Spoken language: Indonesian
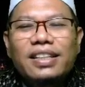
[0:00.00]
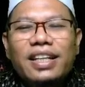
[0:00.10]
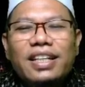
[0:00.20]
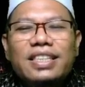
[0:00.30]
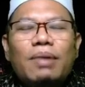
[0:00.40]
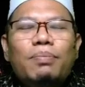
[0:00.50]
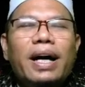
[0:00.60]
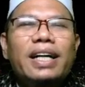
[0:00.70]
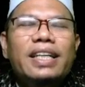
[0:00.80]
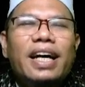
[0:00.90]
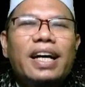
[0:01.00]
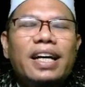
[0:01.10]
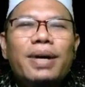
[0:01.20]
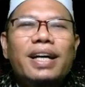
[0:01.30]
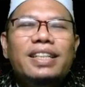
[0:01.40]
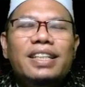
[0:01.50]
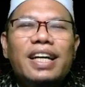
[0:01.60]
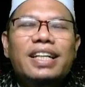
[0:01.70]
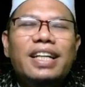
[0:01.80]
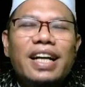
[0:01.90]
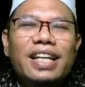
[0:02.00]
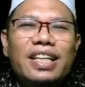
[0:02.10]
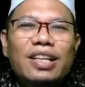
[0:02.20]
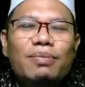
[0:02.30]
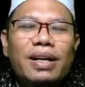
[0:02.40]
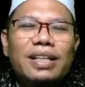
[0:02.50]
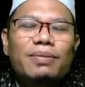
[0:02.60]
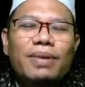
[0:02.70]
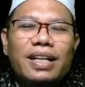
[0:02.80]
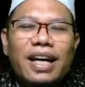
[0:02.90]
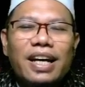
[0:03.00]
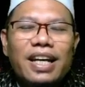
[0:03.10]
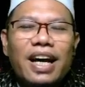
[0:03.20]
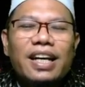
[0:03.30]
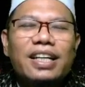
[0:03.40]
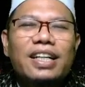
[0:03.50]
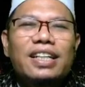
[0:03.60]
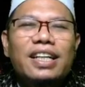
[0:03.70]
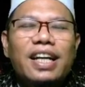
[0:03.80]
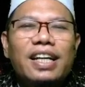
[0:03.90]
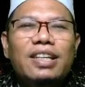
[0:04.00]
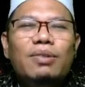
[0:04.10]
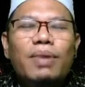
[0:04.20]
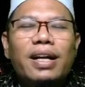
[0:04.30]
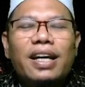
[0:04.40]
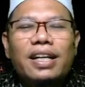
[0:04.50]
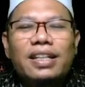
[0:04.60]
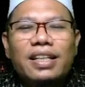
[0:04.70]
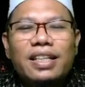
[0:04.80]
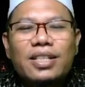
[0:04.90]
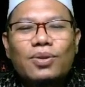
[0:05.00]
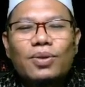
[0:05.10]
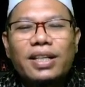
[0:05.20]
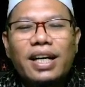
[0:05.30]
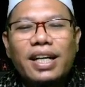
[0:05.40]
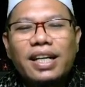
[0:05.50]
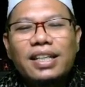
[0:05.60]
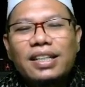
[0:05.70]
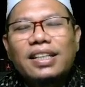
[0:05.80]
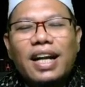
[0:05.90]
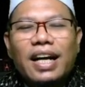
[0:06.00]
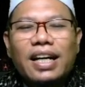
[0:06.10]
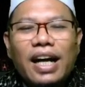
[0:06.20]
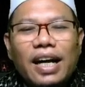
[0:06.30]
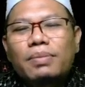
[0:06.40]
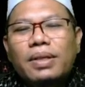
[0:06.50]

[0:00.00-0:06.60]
Ini cabangnya. Bagian dari iman kepada hari akhir adalah iman adanya surga dan neraka.